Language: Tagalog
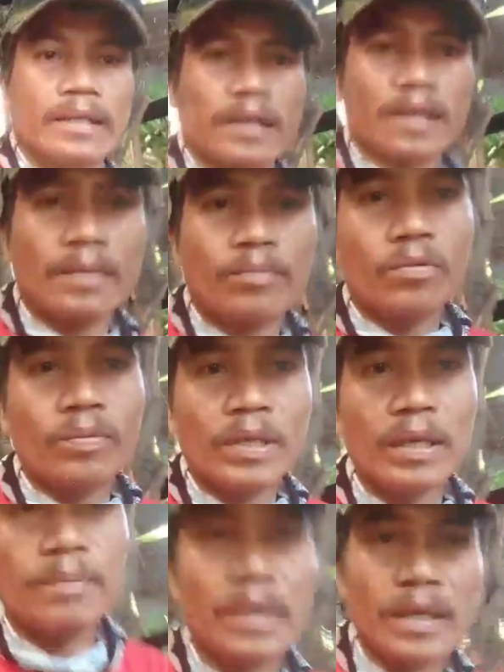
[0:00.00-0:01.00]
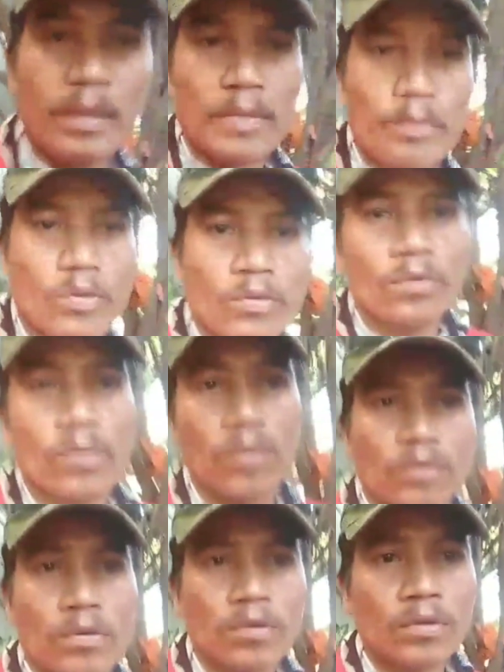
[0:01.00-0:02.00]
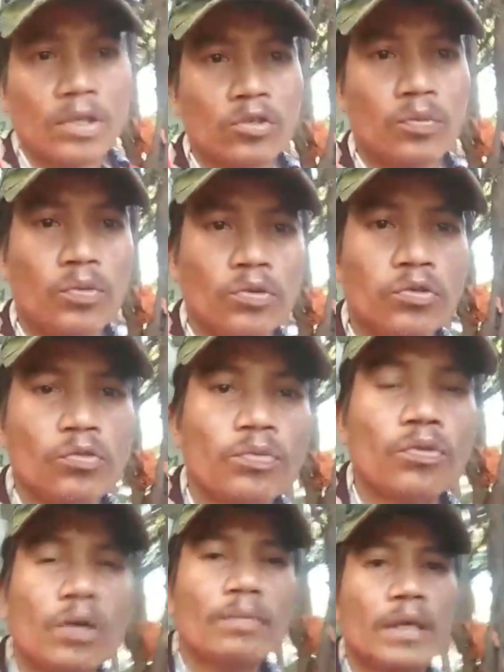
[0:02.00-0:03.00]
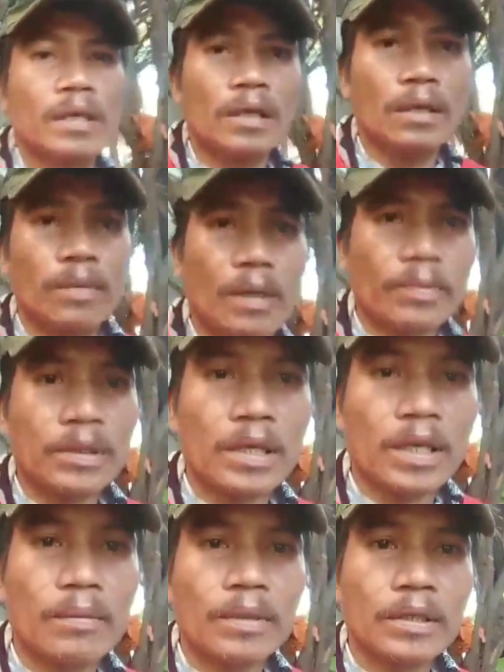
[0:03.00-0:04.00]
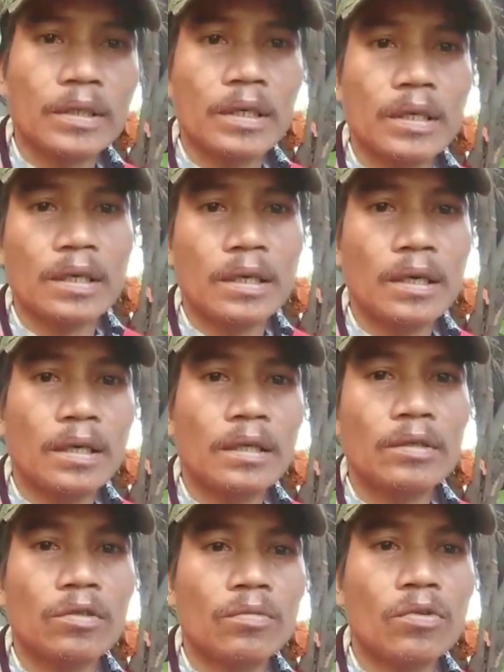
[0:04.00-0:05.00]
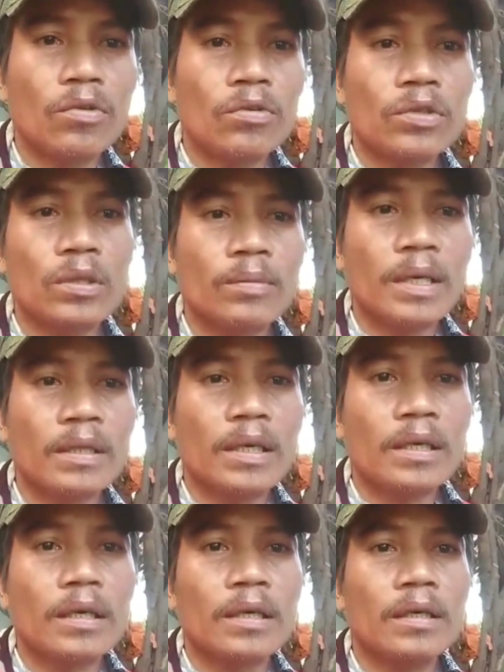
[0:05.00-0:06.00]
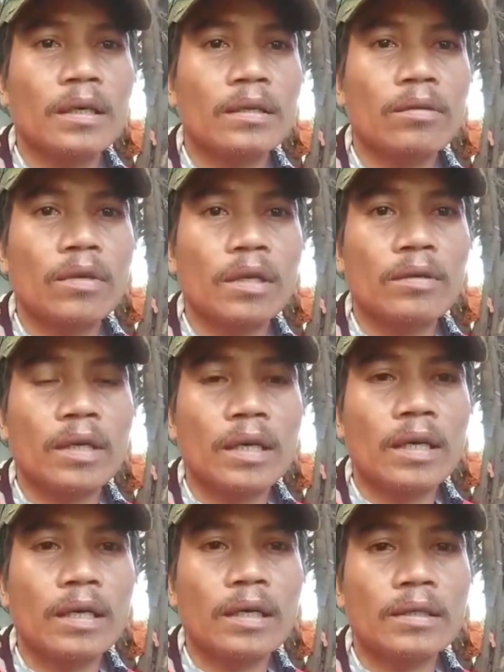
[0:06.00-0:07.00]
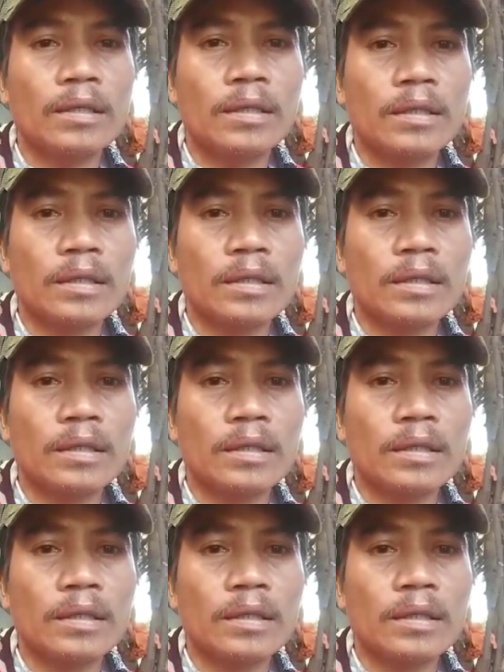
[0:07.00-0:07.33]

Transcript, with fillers: Siya nga po pala, marami pong taos puso po kaming nagpapasalamat sa tumulong sa batang natuklaw ng aas.